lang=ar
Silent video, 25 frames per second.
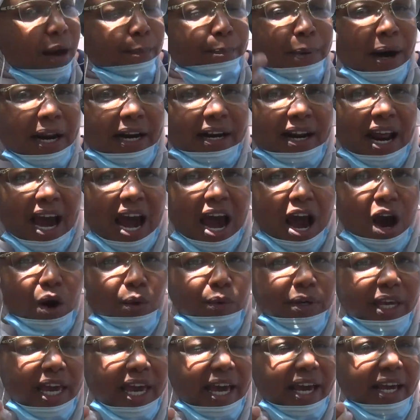
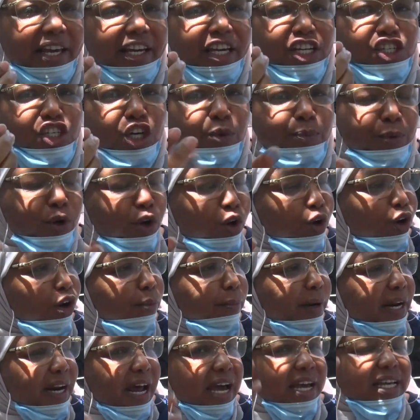براو يا اخي
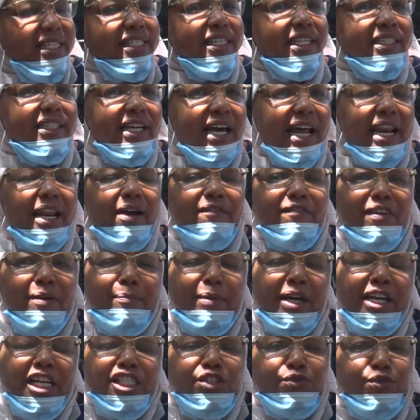جيبوهم الرئيس يتكلم
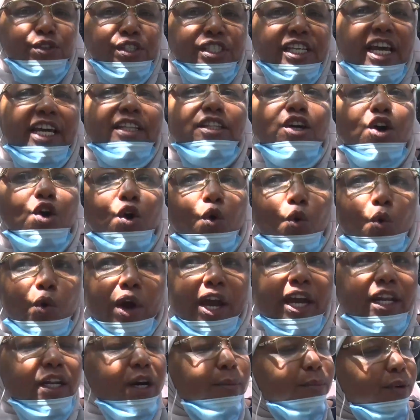فما ناس فساد
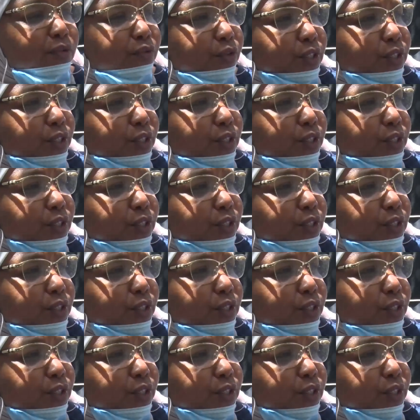وينهم